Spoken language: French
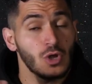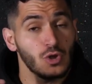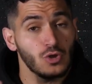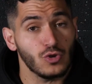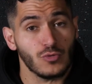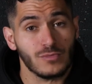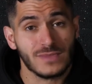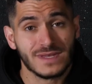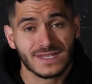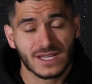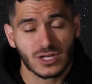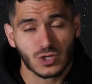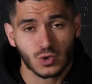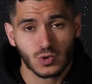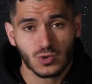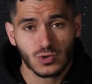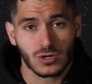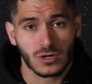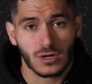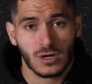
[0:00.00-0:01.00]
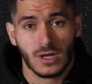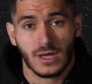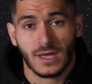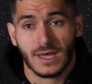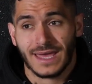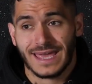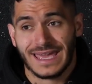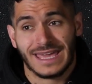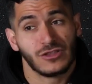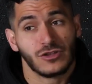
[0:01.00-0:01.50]
de mise à jour
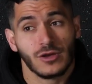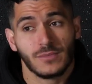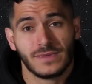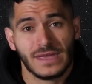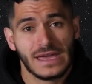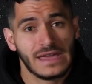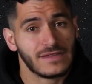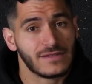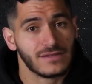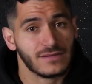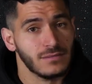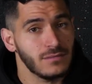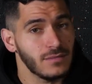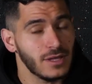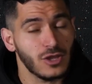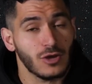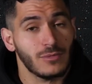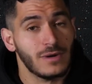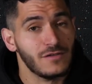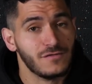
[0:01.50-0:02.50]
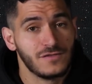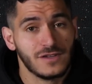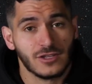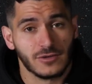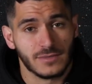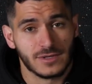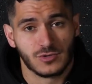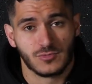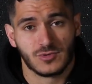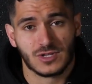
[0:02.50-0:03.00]
et d'updates bah, dans ma vie, dans
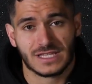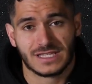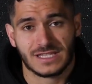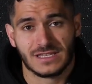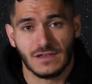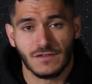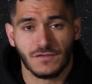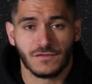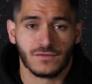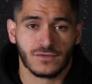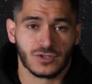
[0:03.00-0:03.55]
mes objectifs.